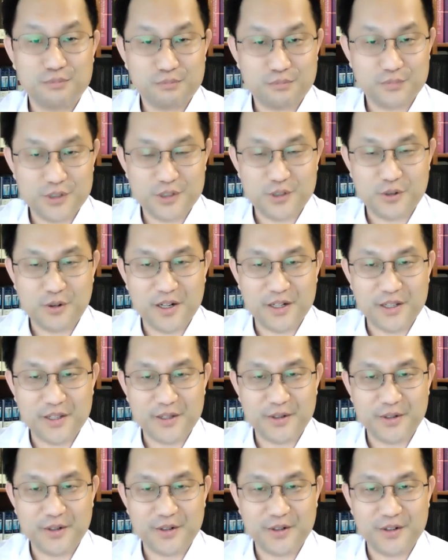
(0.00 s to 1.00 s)

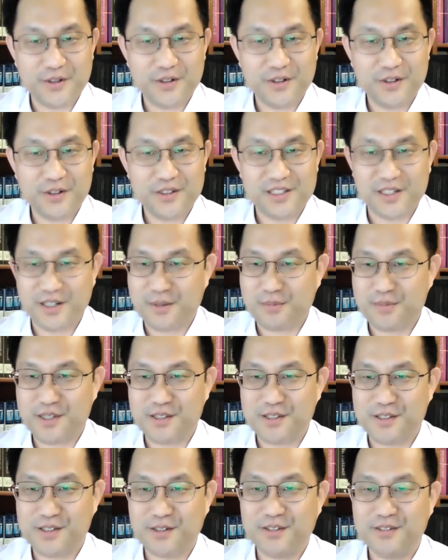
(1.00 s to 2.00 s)
무서워하리요 자 어렵지
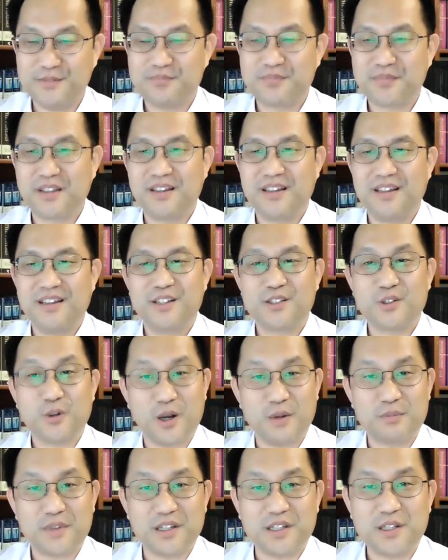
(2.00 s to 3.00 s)
않죠?
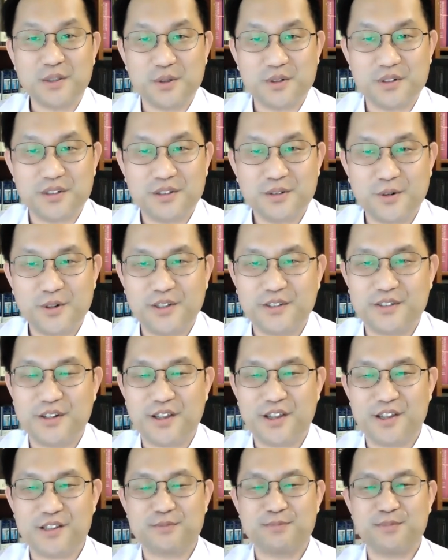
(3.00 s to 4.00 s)
저와 함께 기도를
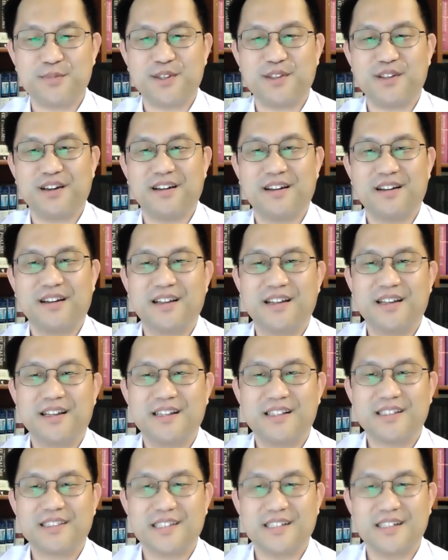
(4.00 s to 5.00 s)
올려드리겠습니다
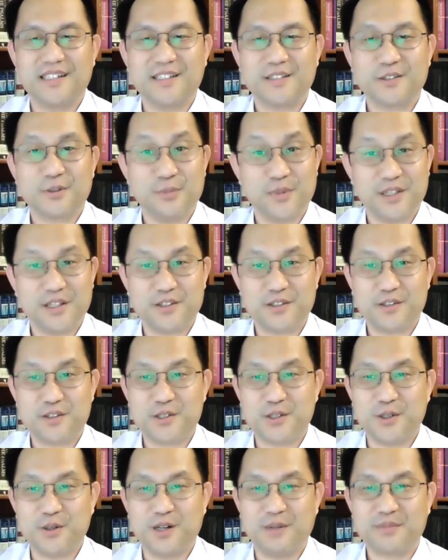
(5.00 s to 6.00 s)
자
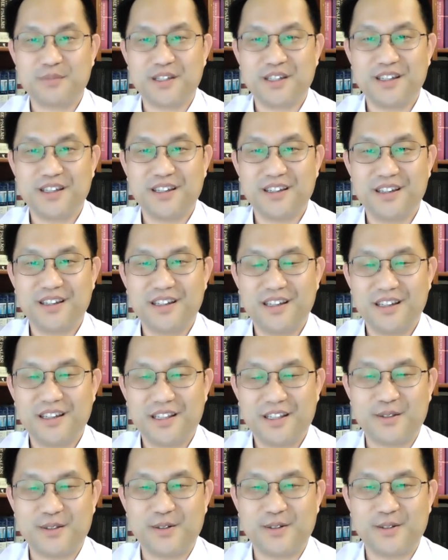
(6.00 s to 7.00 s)
준비되셨죠? 함께
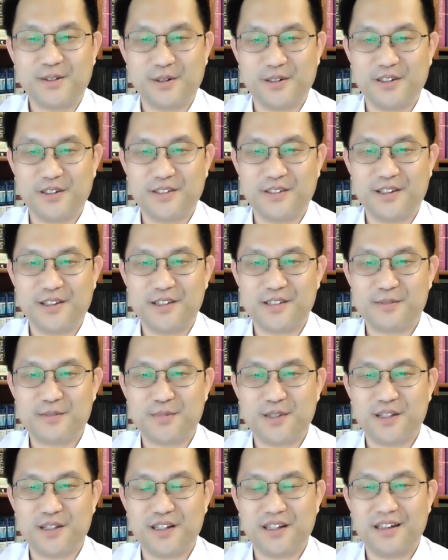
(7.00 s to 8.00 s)
기도를
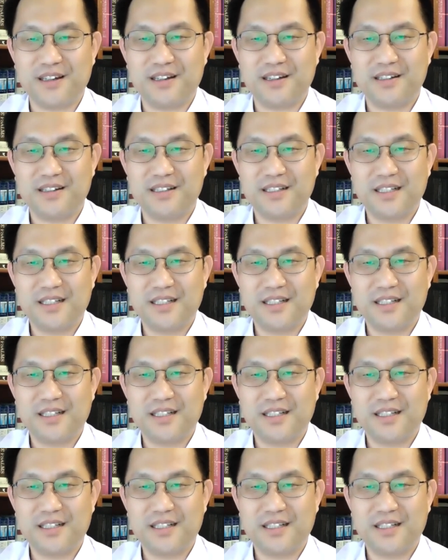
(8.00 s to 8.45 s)
올려드리겠습니다